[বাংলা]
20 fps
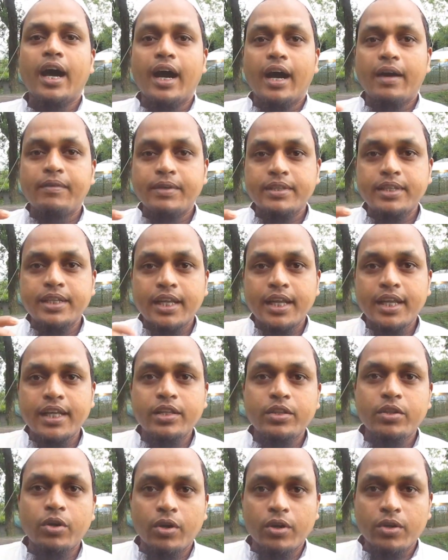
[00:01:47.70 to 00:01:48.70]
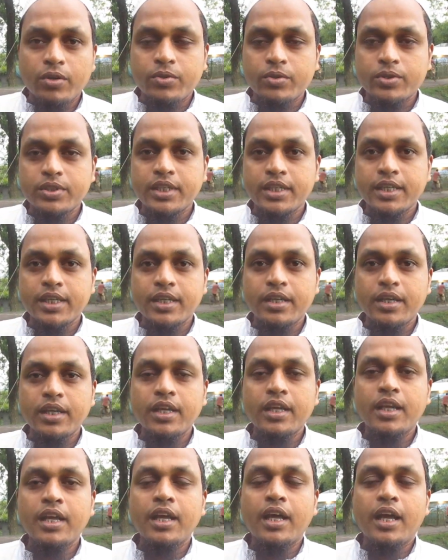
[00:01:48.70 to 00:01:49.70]
আমাদের এই দলকোষে
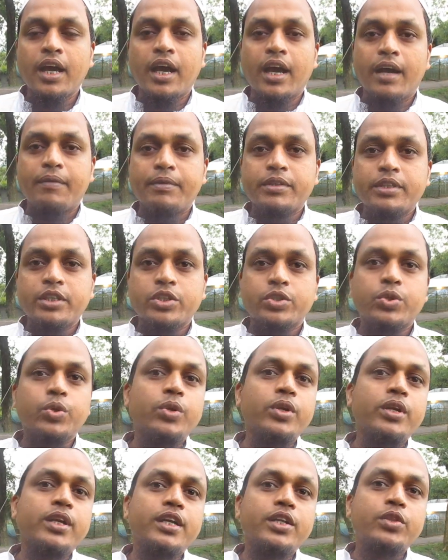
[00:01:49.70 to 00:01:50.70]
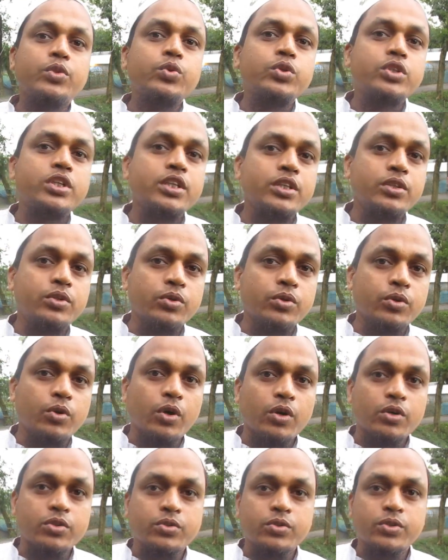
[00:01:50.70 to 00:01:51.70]
আমাদের শরীরের দূষিত
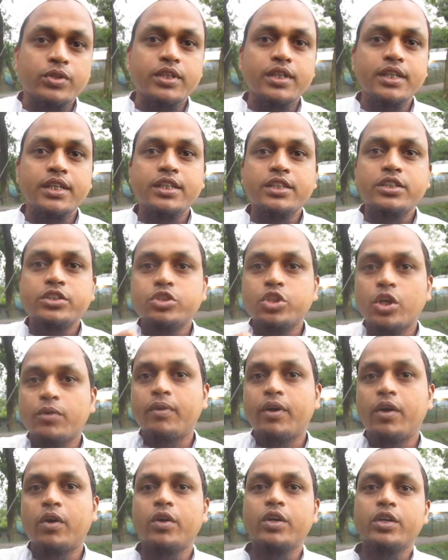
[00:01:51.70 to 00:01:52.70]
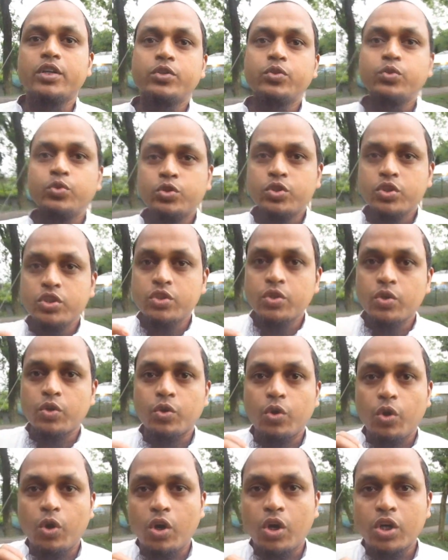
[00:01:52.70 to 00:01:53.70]
রক্ত গিয়ে জমা হয় দূষিত
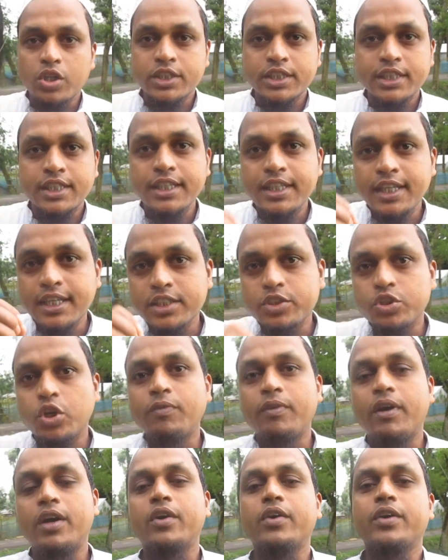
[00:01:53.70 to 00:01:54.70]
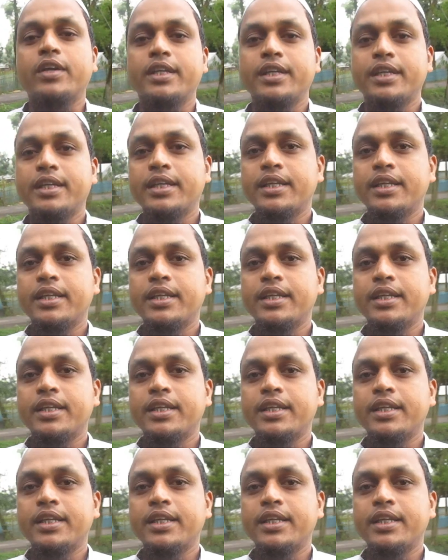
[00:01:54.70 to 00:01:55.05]
রস গিয়ে জমা হয়